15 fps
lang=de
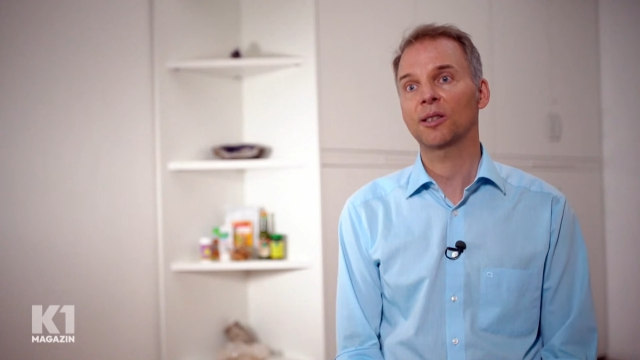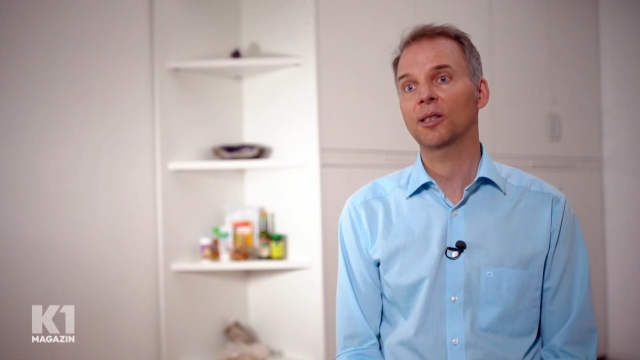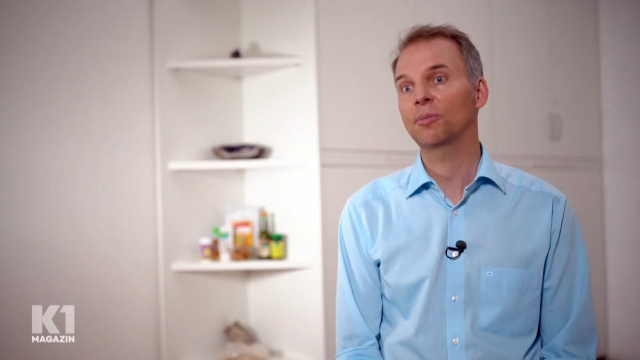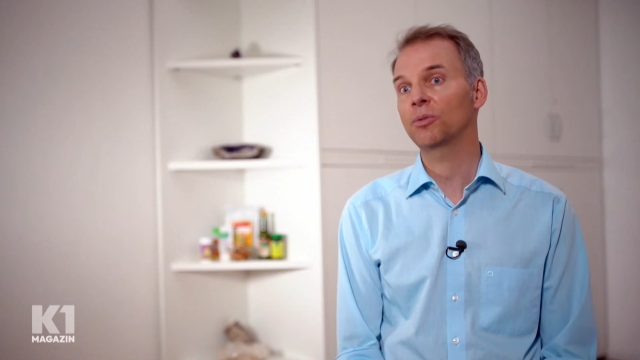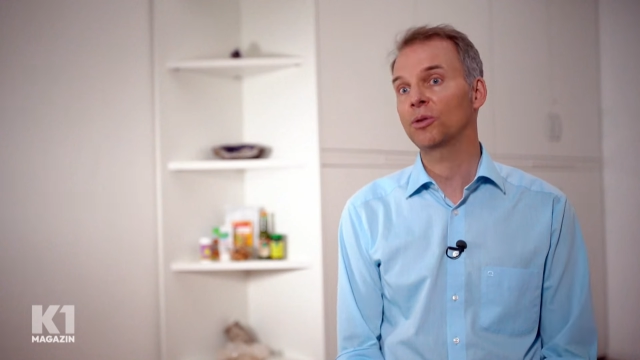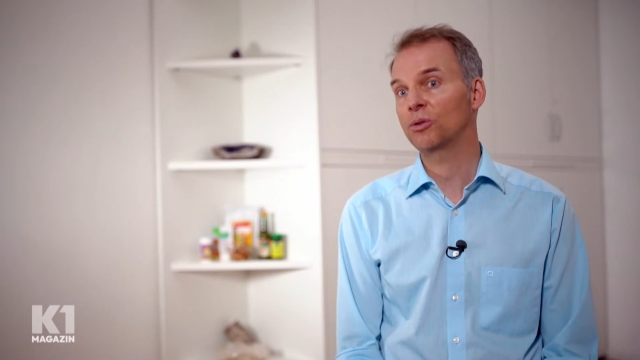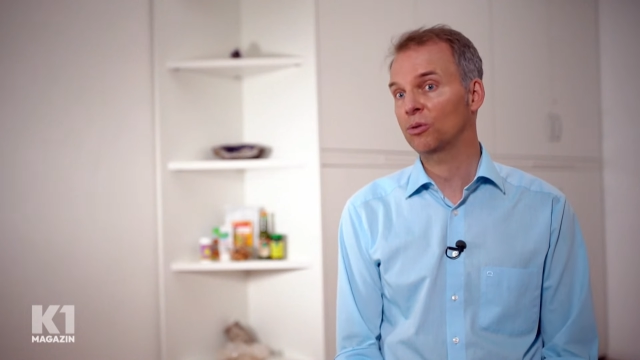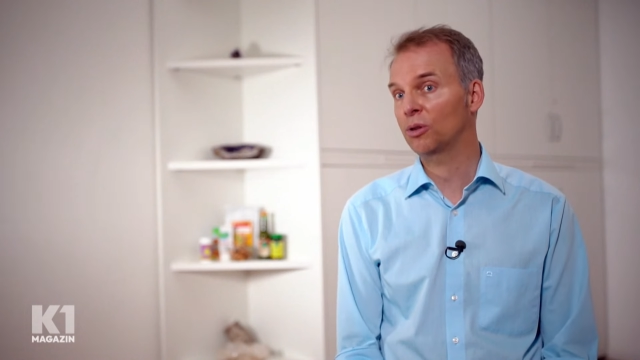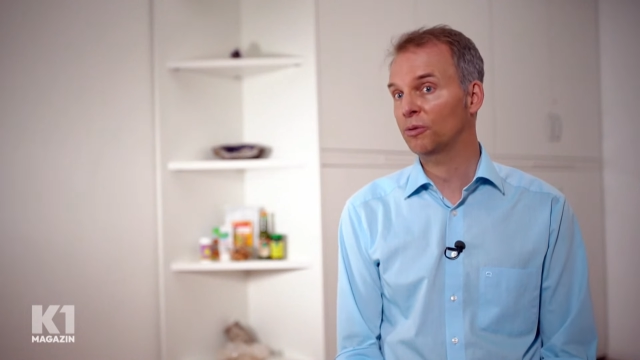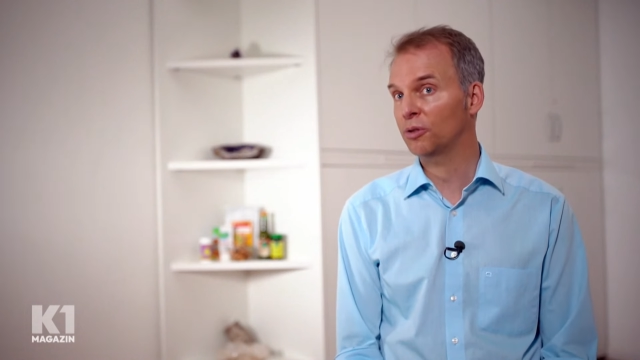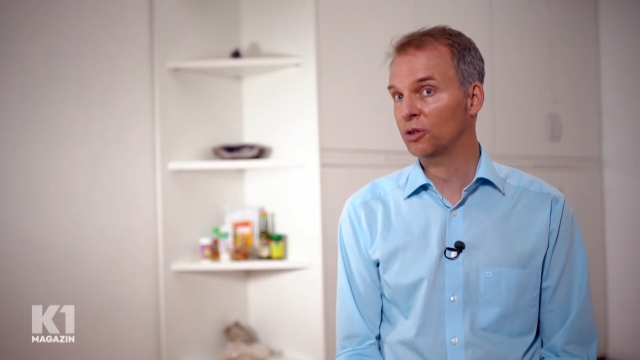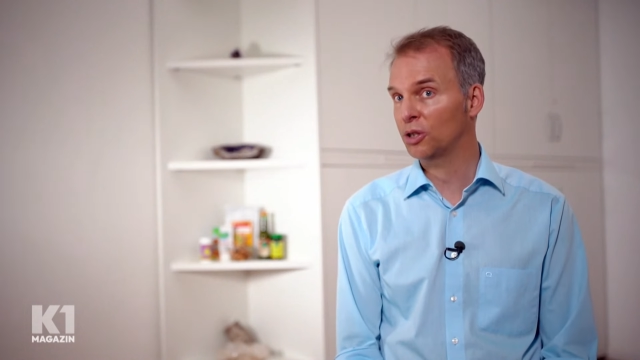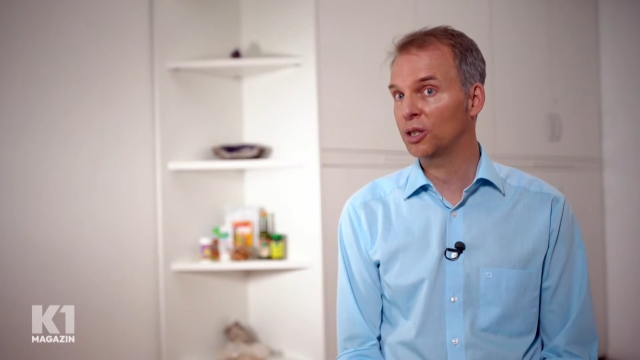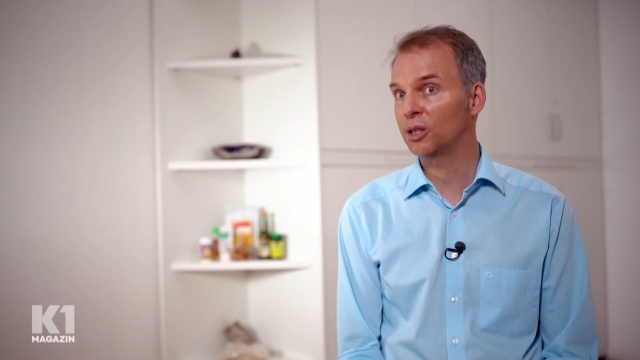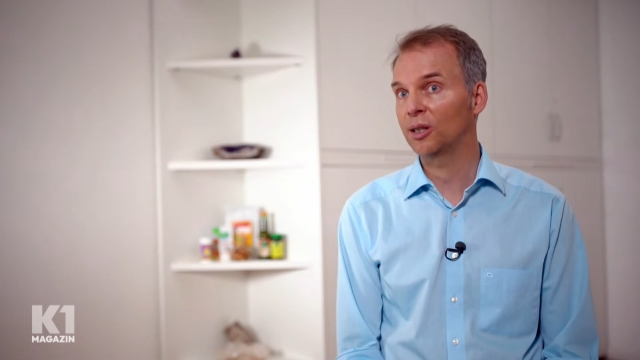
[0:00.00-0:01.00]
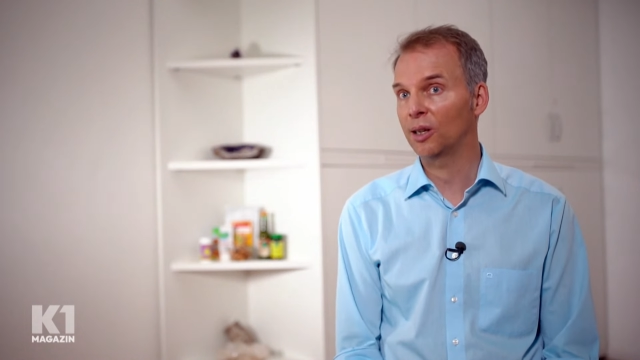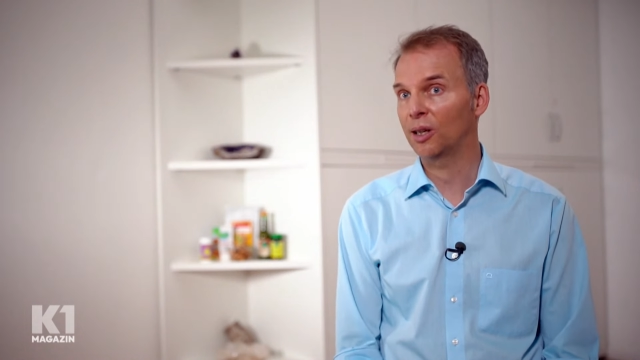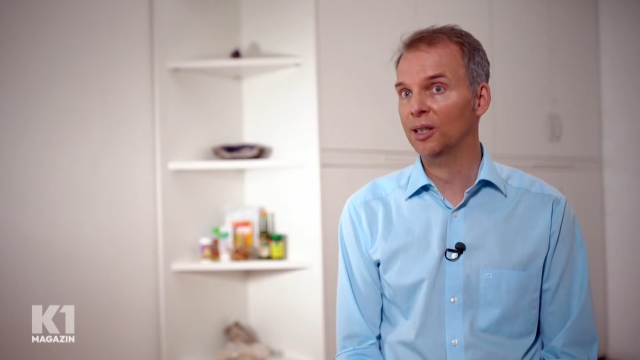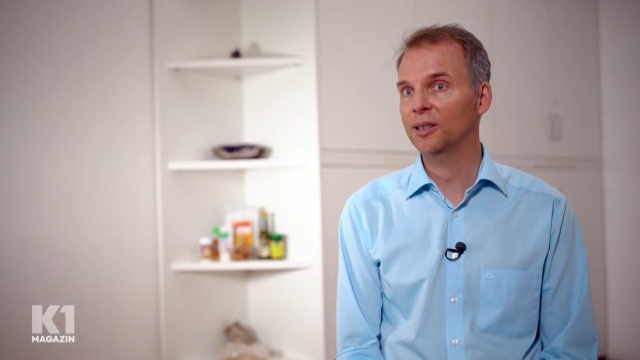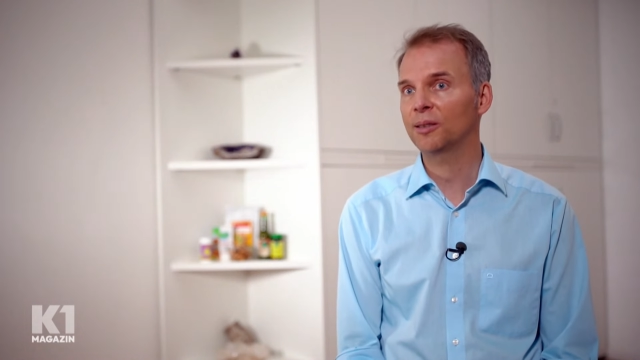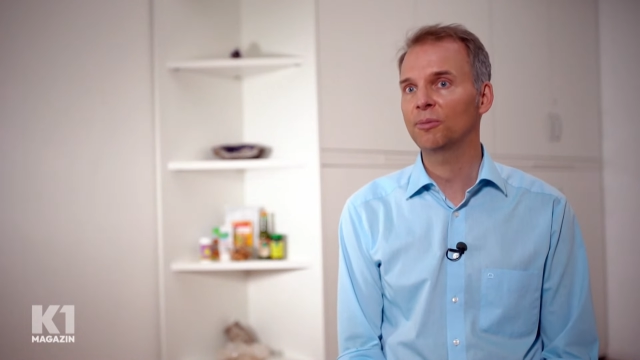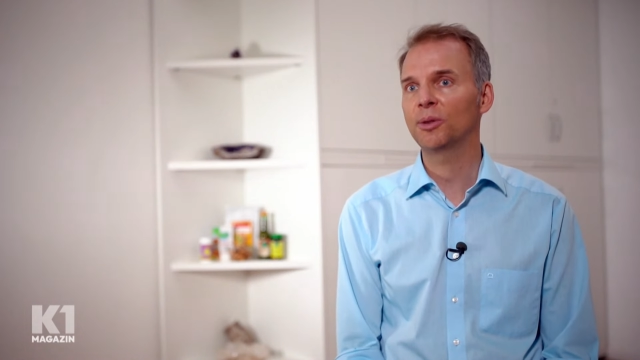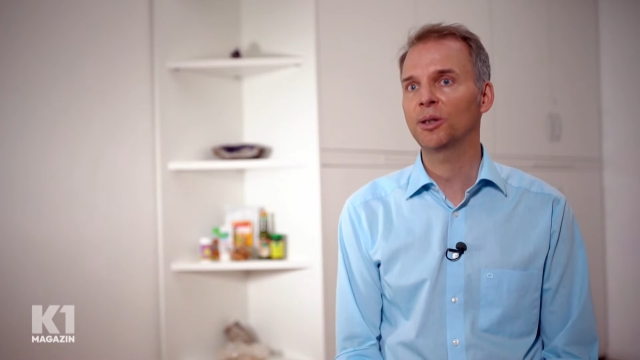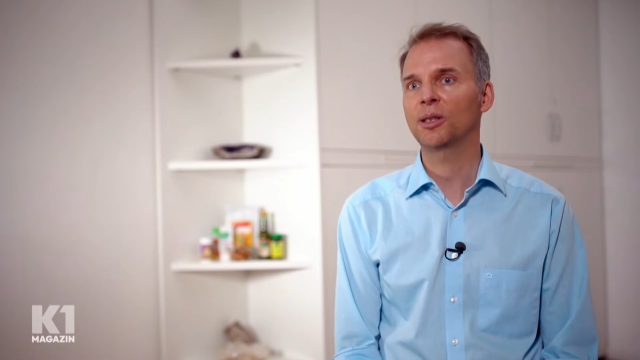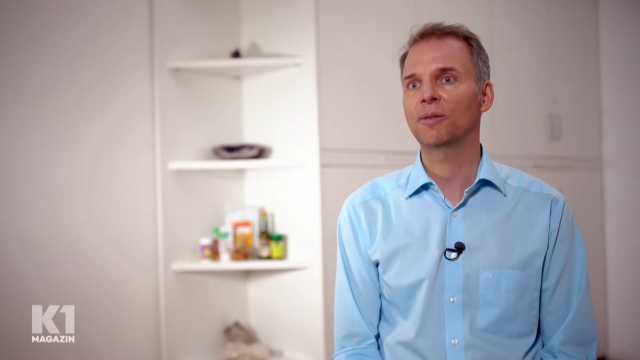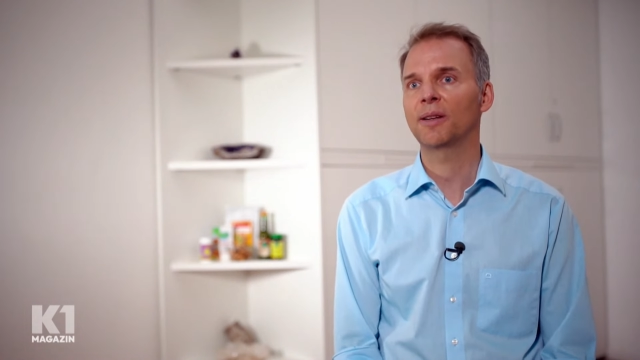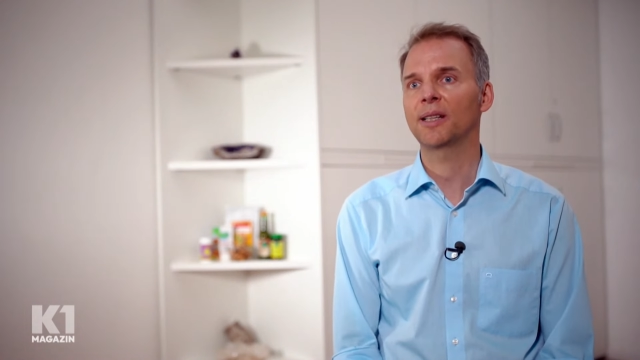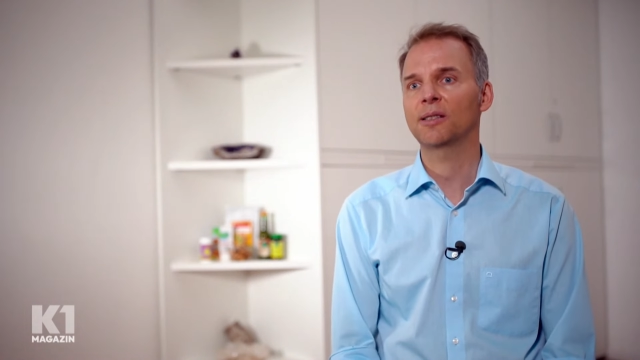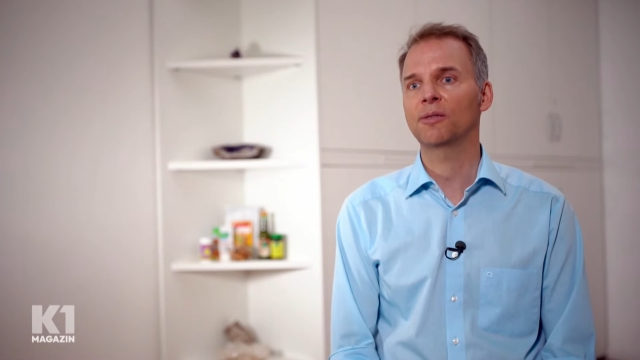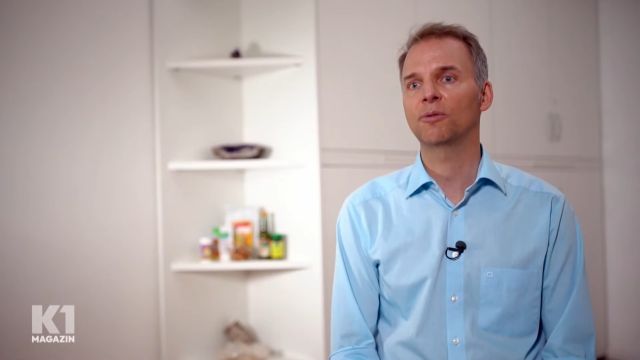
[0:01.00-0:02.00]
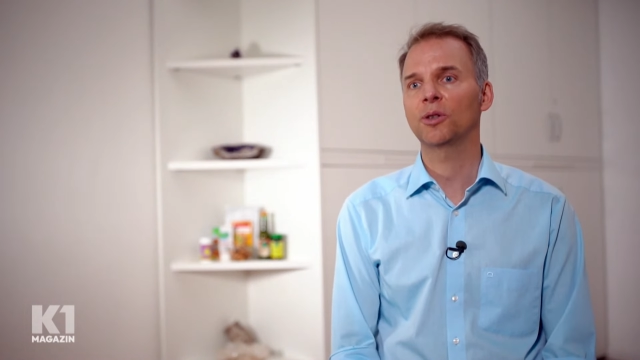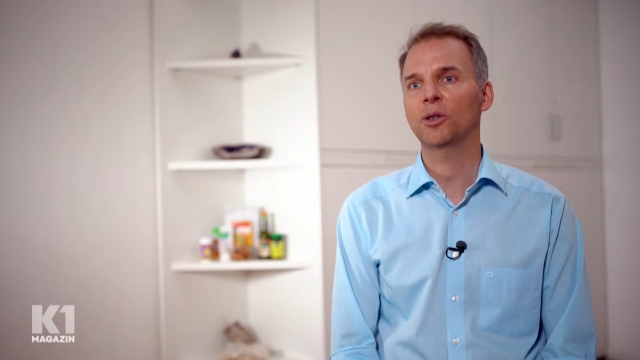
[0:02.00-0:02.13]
Da gibt es sogar verschiedene Arten mit diversen